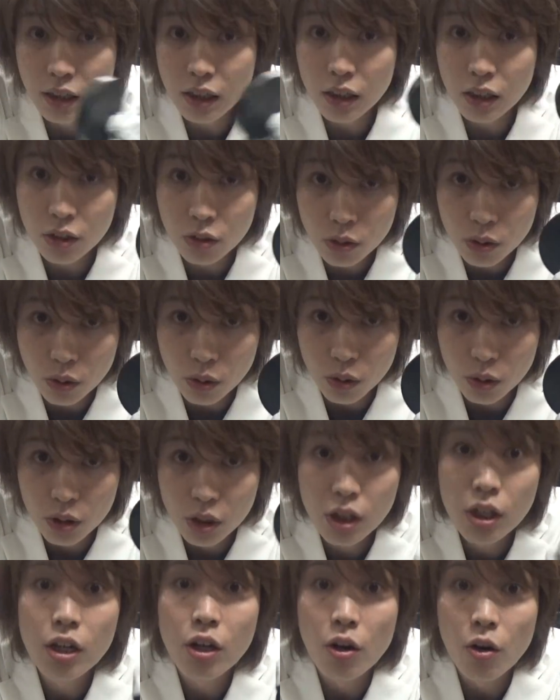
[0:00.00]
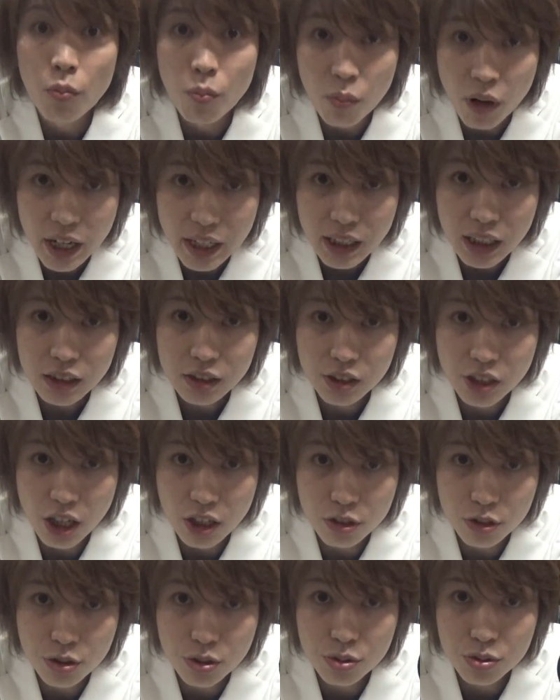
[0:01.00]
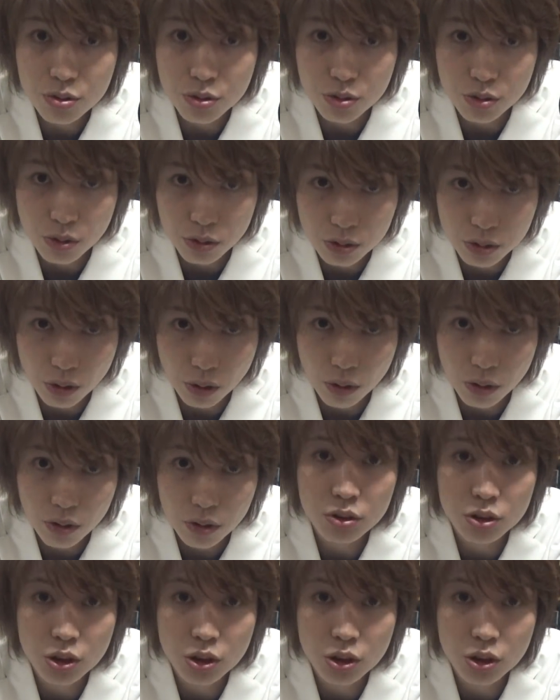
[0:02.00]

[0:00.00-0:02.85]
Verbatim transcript: だけどマイナス196度